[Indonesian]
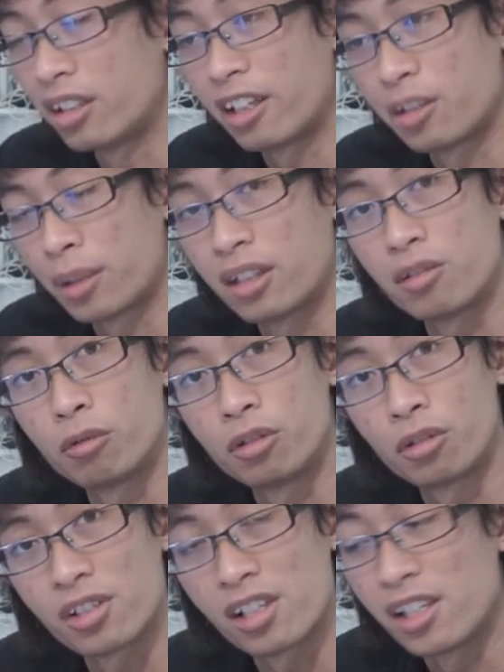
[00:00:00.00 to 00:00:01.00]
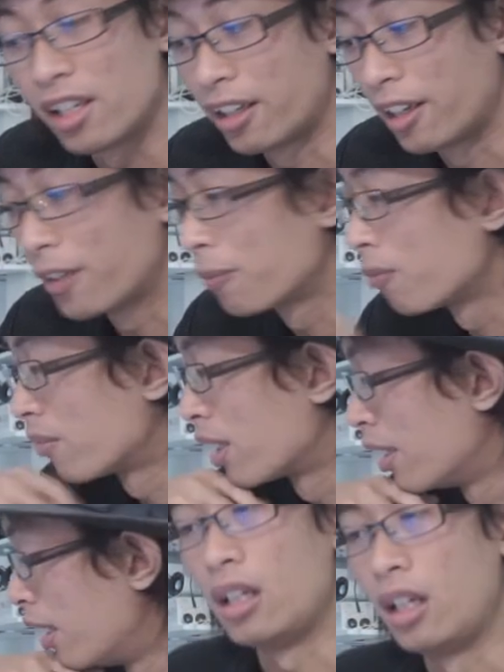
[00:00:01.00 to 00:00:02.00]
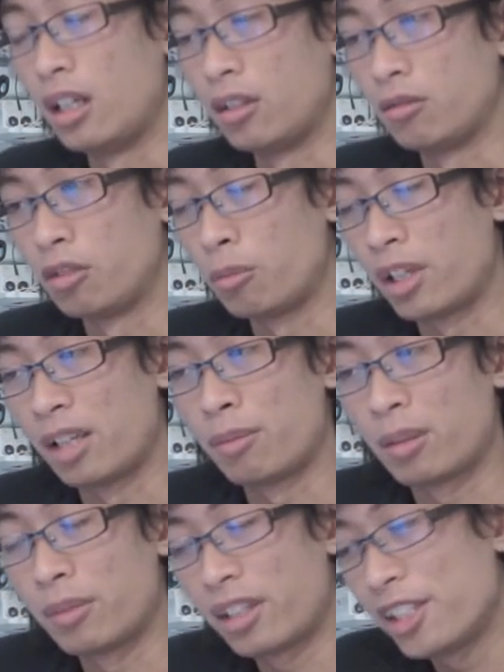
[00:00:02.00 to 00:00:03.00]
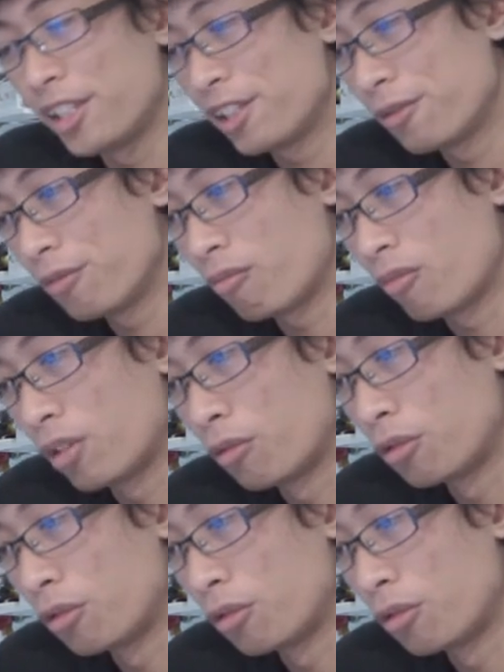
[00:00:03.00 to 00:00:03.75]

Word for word: nggak kita expect untuk kejadian ya dan untuk bagian preparation